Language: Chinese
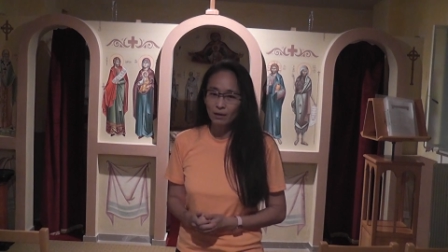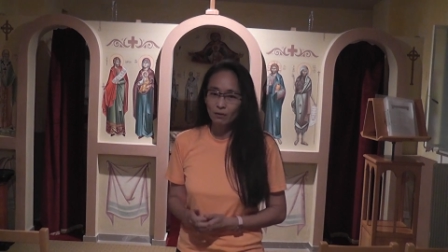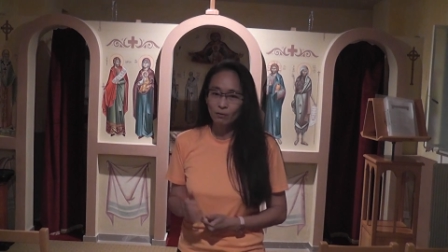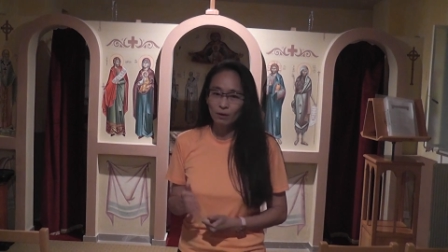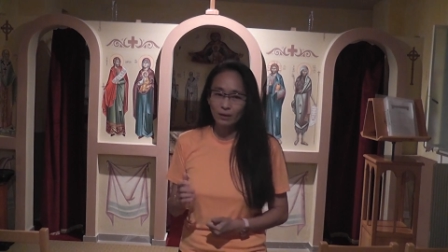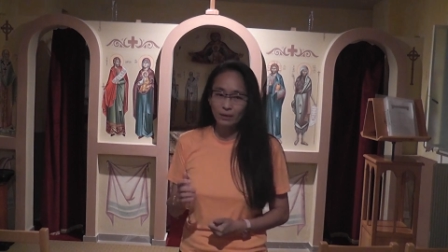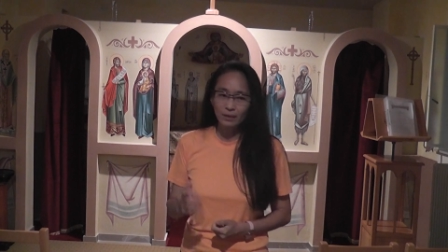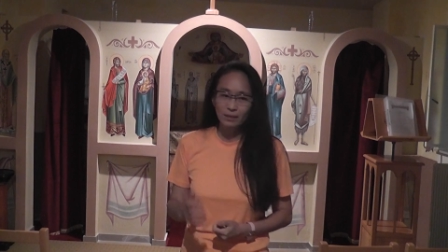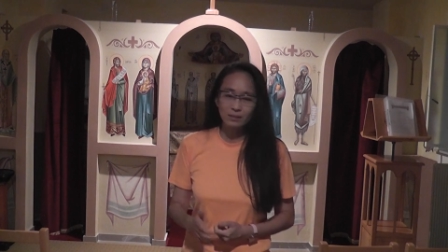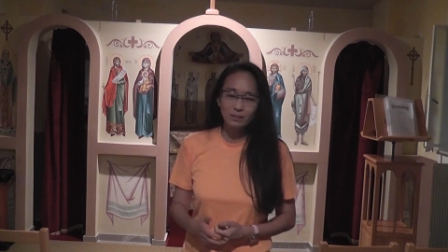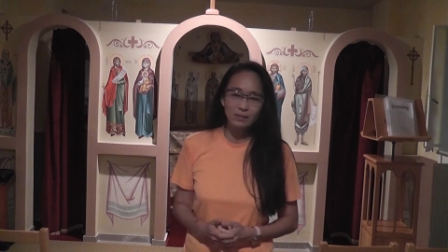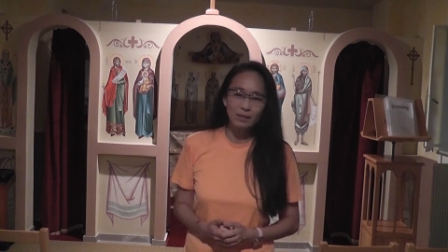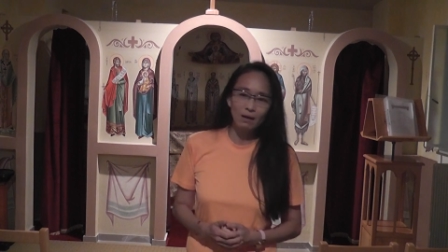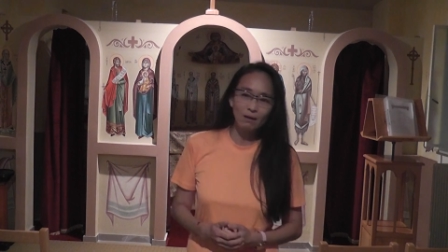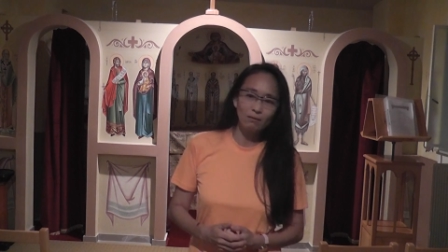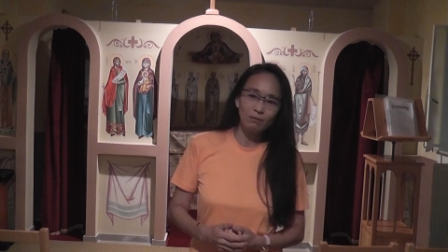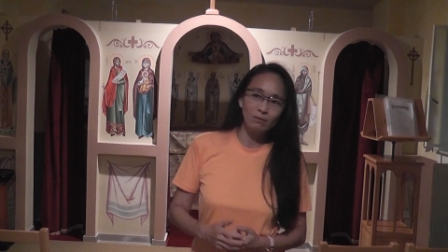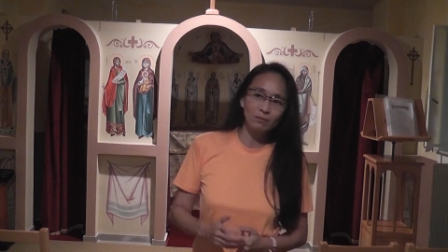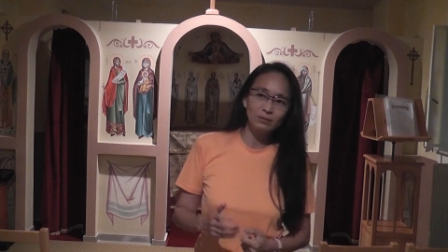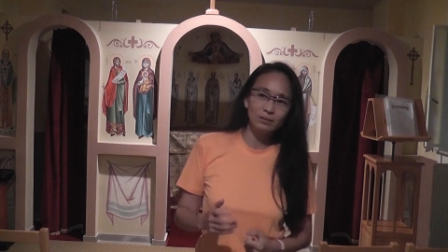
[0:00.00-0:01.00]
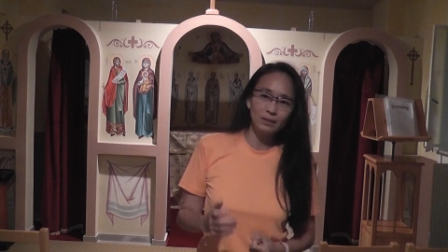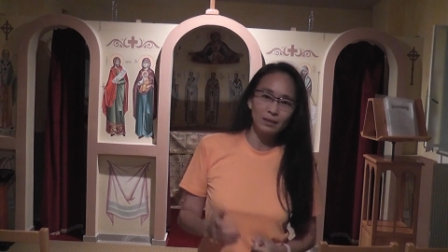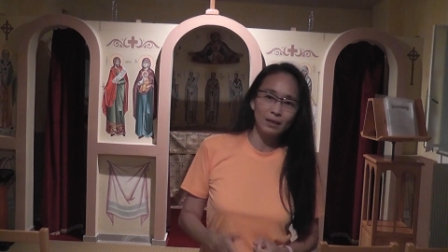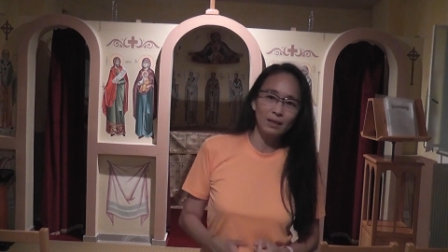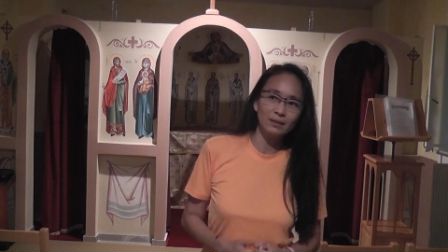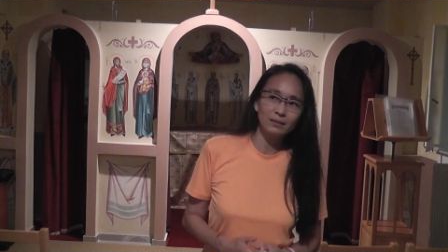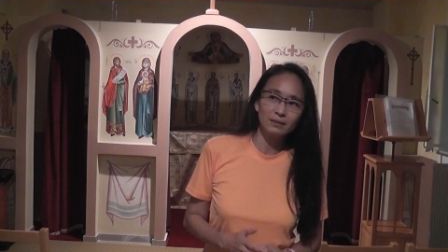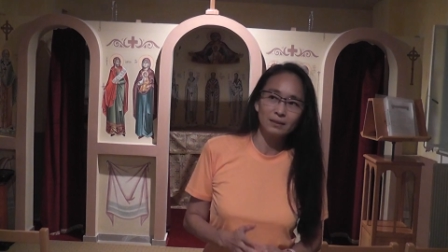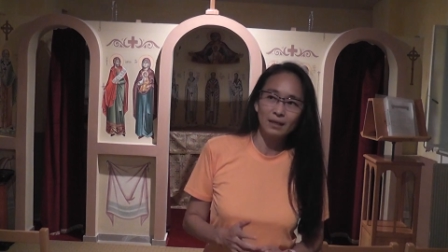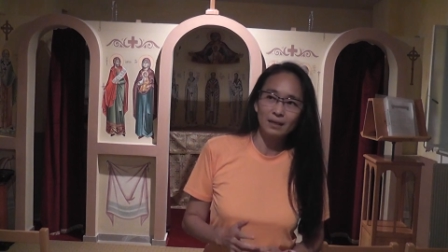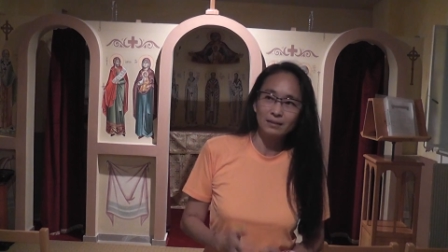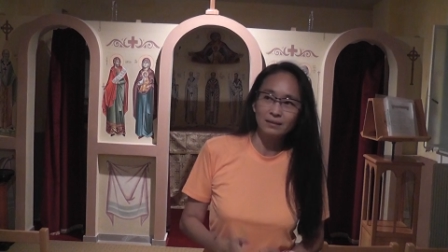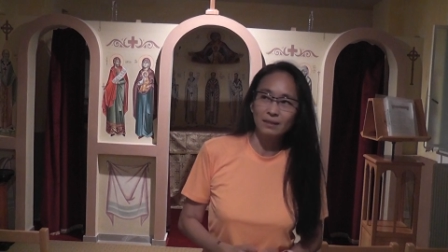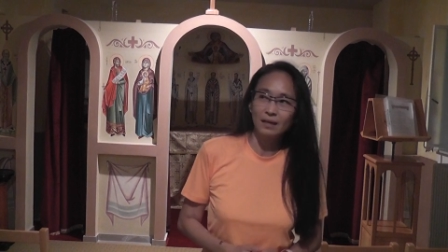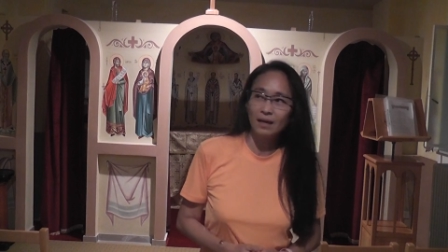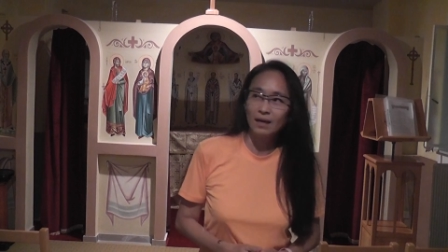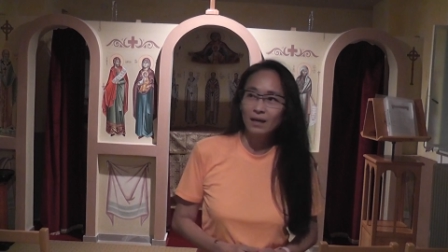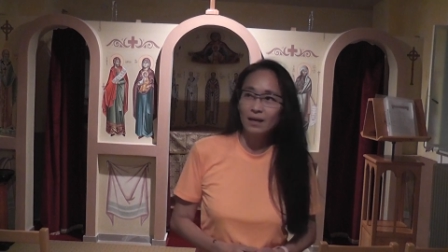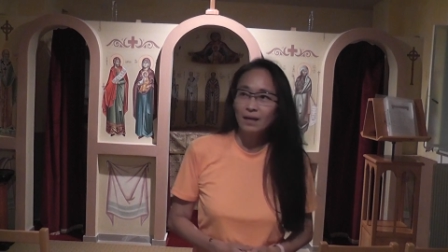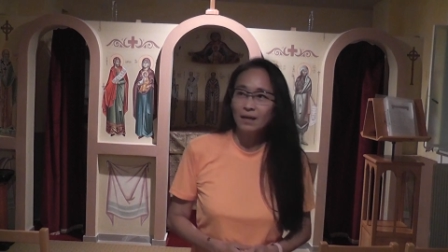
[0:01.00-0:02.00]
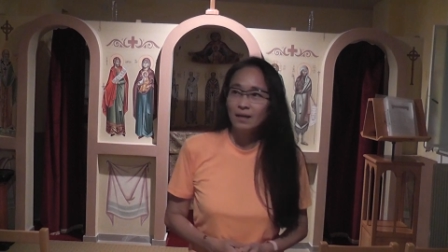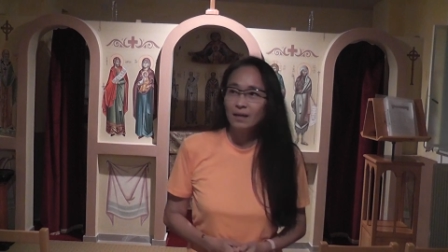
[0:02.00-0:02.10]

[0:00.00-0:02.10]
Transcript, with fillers: 快点教我怎样怎样怎样，